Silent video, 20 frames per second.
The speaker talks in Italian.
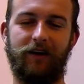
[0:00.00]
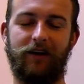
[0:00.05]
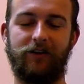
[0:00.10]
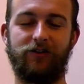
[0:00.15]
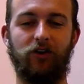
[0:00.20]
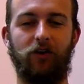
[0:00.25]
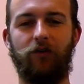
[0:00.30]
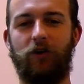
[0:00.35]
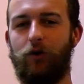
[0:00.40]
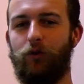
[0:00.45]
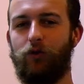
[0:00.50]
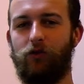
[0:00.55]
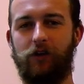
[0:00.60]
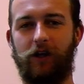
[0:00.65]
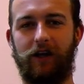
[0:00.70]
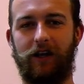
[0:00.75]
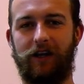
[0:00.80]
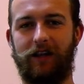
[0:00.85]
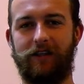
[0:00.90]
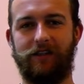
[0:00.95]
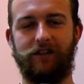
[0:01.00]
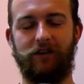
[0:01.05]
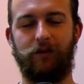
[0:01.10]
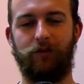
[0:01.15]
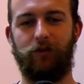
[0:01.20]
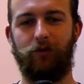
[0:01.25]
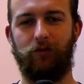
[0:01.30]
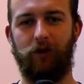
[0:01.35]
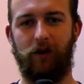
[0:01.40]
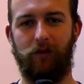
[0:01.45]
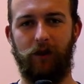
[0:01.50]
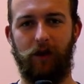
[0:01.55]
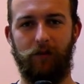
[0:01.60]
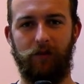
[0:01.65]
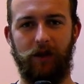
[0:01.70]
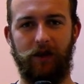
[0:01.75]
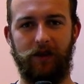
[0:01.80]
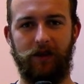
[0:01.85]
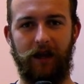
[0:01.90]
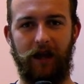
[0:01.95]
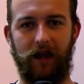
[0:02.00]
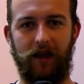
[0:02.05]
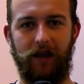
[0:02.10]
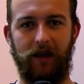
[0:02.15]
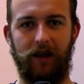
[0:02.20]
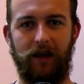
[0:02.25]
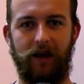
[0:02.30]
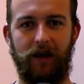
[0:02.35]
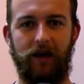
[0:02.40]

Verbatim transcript: risolvere uno dei grandissimi problemi ambientali